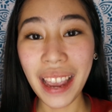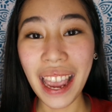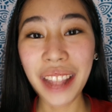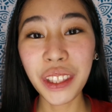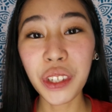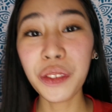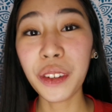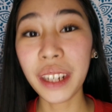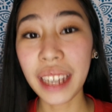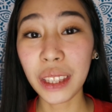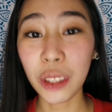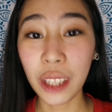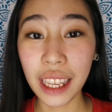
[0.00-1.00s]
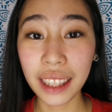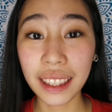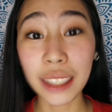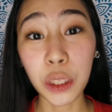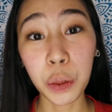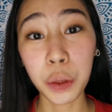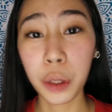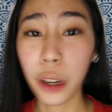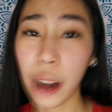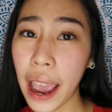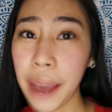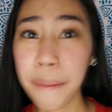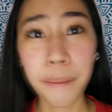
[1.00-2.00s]
And don't forget to hit the
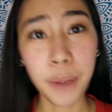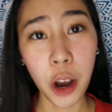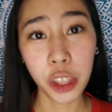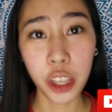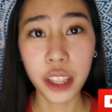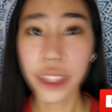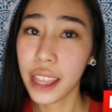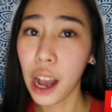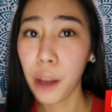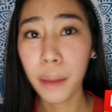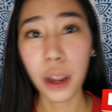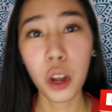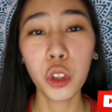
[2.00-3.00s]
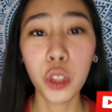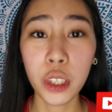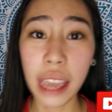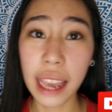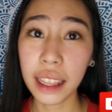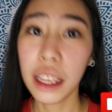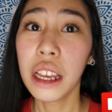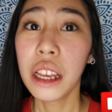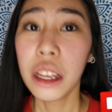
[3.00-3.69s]
subscribe button down below to get